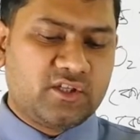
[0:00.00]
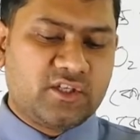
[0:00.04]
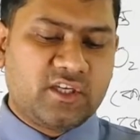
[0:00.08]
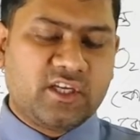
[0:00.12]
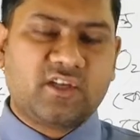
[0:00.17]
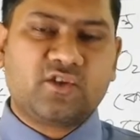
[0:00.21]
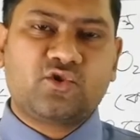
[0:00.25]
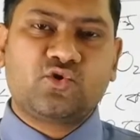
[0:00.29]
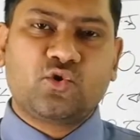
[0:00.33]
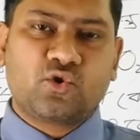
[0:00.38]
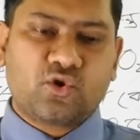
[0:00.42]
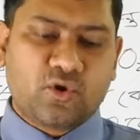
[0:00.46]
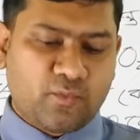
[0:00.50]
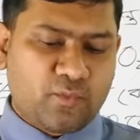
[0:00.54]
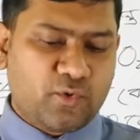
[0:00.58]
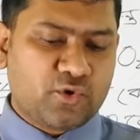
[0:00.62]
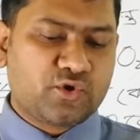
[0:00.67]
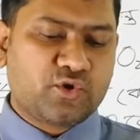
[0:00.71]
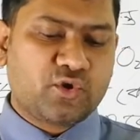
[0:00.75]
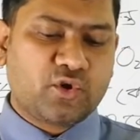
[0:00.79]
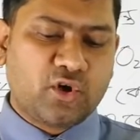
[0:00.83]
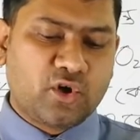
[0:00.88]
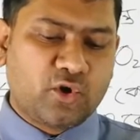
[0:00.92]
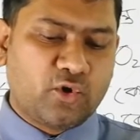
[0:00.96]
যে ছোট
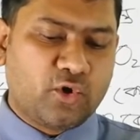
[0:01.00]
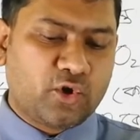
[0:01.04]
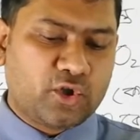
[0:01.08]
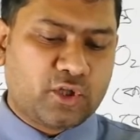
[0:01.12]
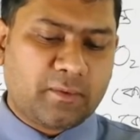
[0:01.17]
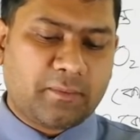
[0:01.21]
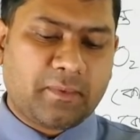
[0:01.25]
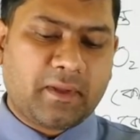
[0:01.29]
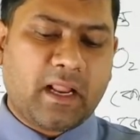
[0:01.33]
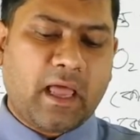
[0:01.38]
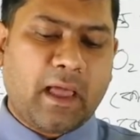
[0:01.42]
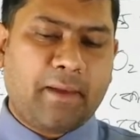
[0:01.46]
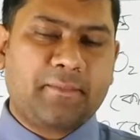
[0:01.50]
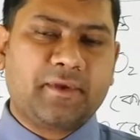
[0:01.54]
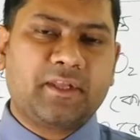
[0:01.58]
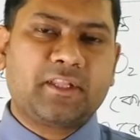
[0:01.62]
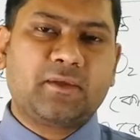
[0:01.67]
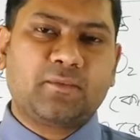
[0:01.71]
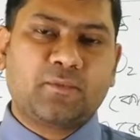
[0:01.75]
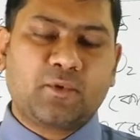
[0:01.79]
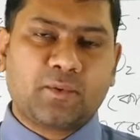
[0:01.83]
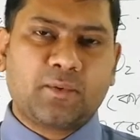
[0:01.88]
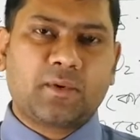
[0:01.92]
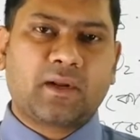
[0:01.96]
প্রশ্নগুলি হতে পারে আমি
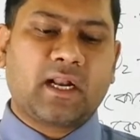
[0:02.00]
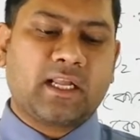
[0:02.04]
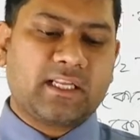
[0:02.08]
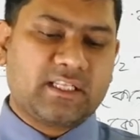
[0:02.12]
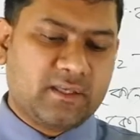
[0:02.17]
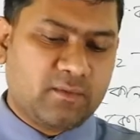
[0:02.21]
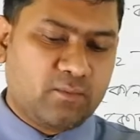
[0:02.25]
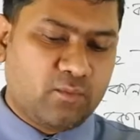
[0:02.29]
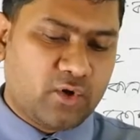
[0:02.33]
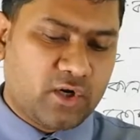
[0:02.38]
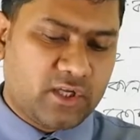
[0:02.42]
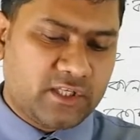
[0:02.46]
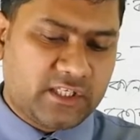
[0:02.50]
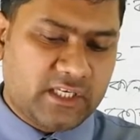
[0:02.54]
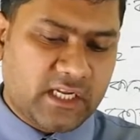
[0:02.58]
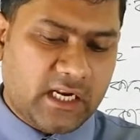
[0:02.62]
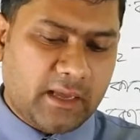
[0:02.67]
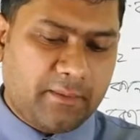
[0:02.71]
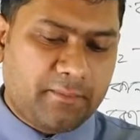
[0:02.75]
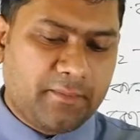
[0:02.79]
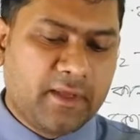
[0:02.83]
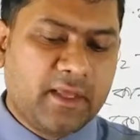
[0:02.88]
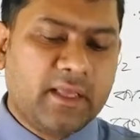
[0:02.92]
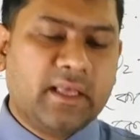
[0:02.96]
ইতিপূর্বে ক্লাসে
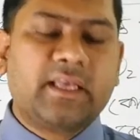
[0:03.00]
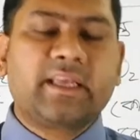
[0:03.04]
বলেছিলাম